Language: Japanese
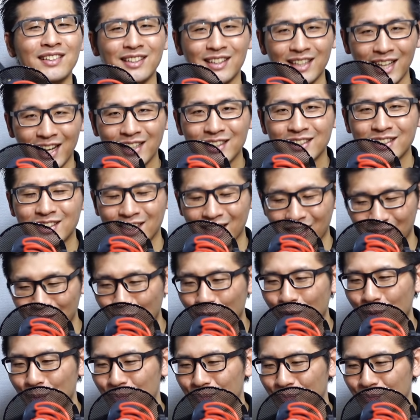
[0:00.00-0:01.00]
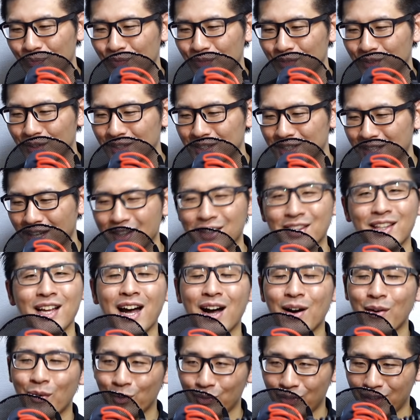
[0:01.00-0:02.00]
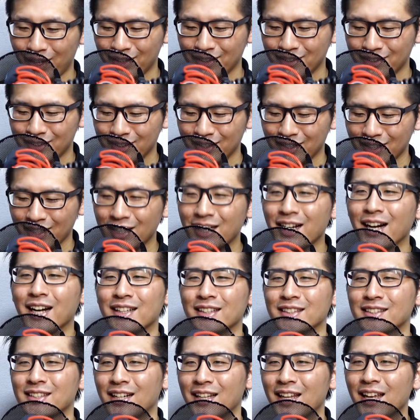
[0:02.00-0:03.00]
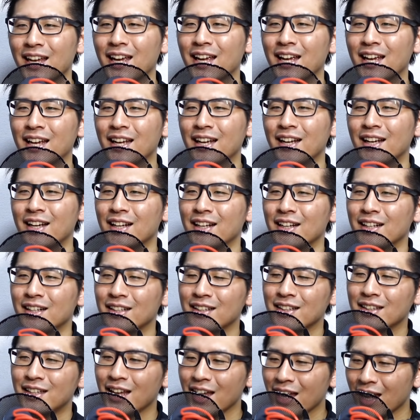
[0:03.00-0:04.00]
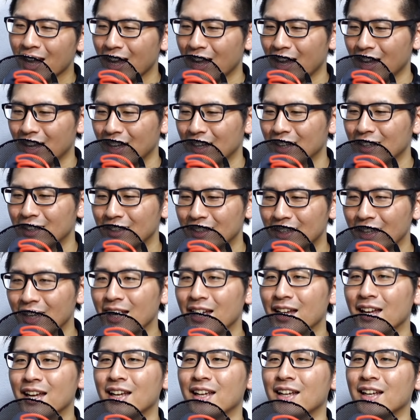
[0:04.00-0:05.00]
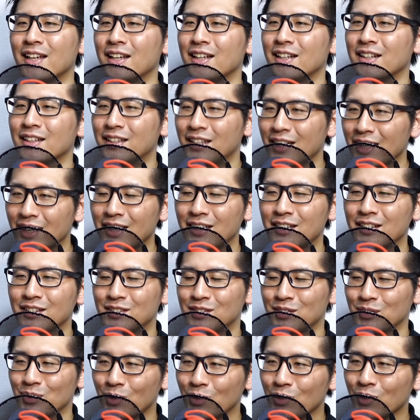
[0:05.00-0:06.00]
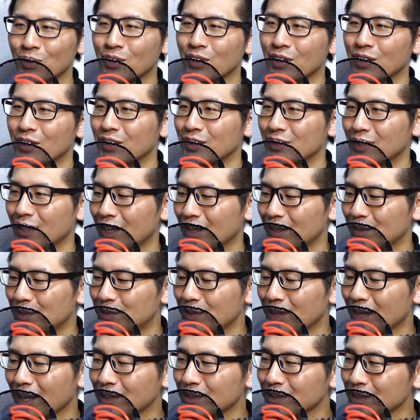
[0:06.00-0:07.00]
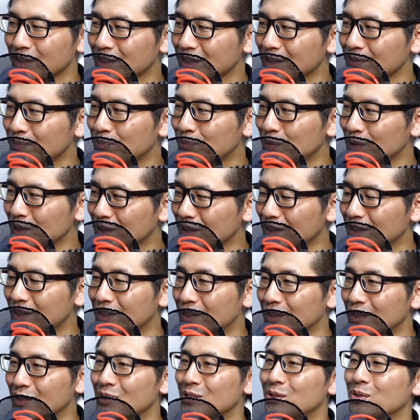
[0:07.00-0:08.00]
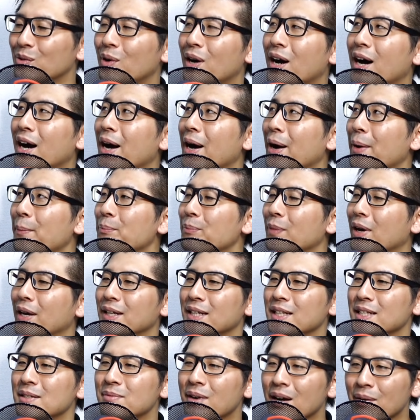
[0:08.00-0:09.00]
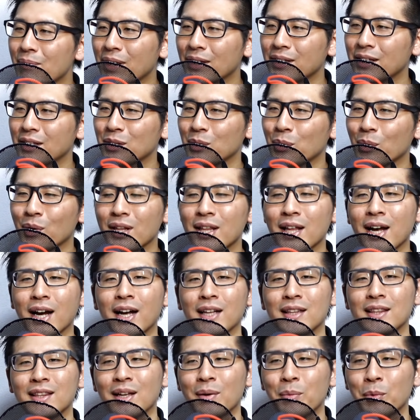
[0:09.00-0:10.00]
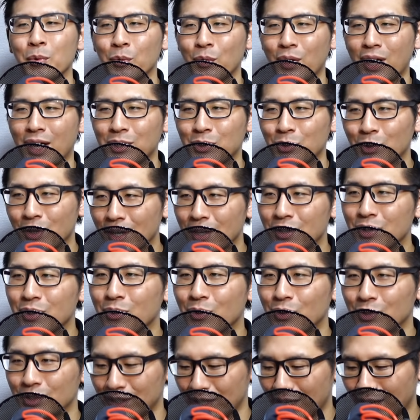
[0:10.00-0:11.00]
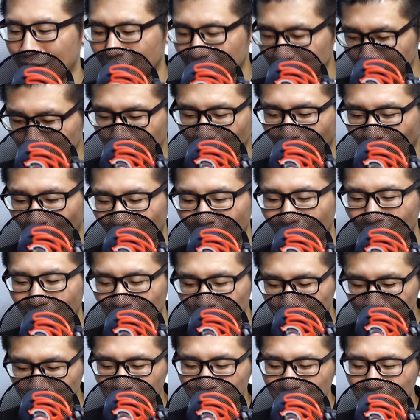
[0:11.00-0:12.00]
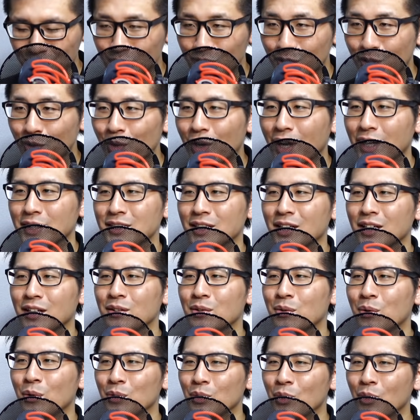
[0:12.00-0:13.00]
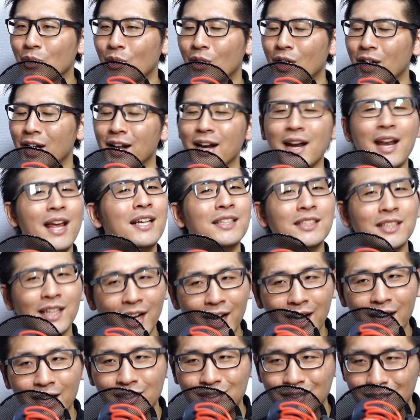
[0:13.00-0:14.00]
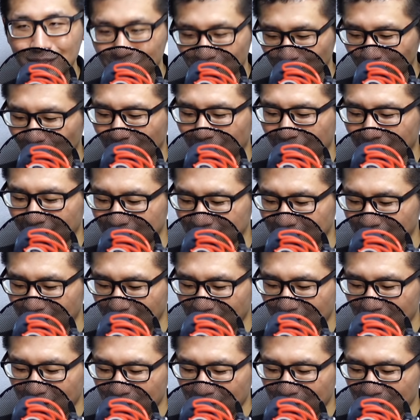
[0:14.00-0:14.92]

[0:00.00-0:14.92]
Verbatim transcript: 単車のシャッター音です。いかがですかね。でですよ。でフラグシップ機っていうのは、今まで撮れなかったものが撮れるようになれるというふうに評価されるほど連写がすごいです。